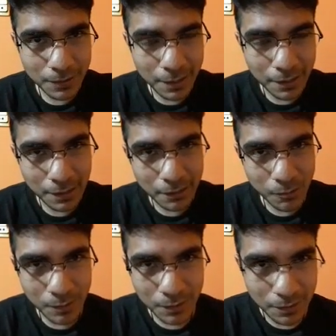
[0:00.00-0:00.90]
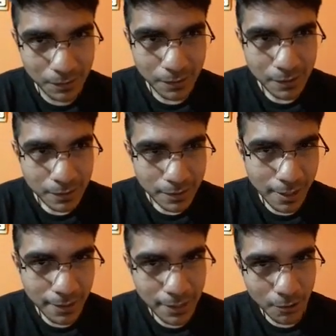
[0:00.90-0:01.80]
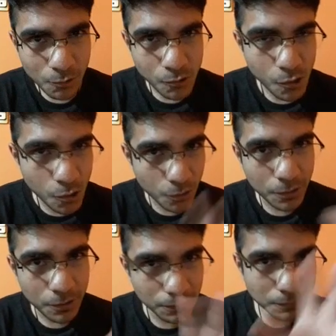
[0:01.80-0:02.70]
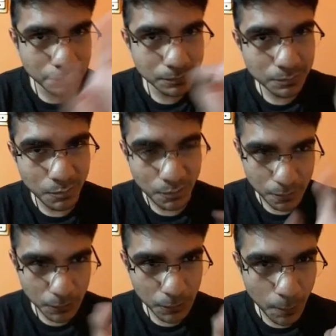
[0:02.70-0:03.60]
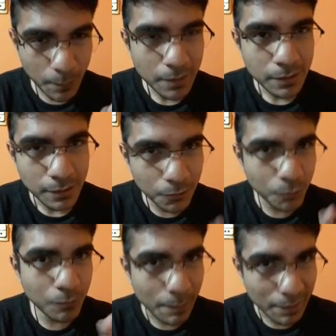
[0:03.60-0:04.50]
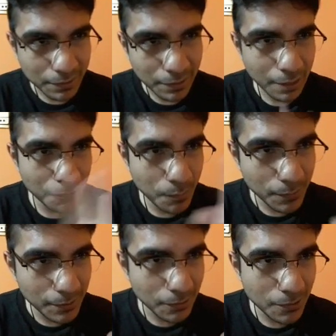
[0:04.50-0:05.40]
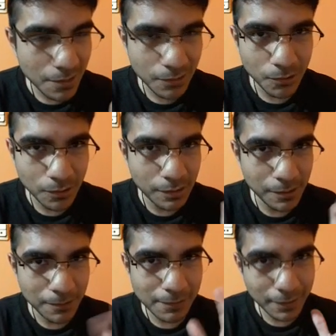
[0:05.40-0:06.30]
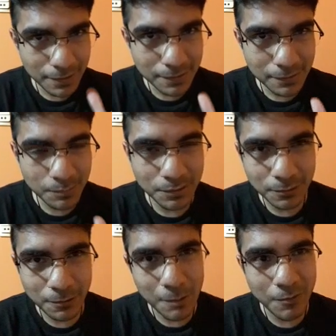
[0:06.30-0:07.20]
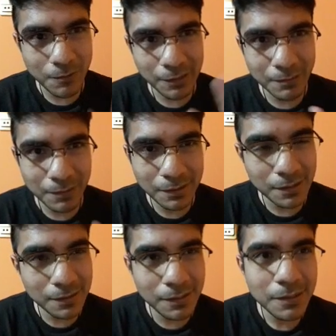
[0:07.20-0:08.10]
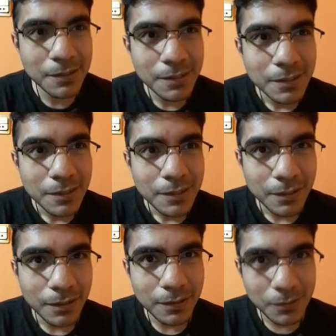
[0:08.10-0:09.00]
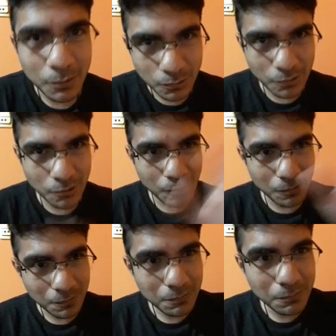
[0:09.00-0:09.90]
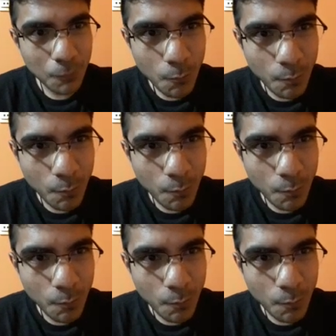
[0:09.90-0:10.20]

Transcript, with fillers: descargándome y escaneando algunos códigos por YouTube. Estuve practicando un poquito, ya soy nivel 3, pero todavía me falta bastante. Eh, sigo siendo un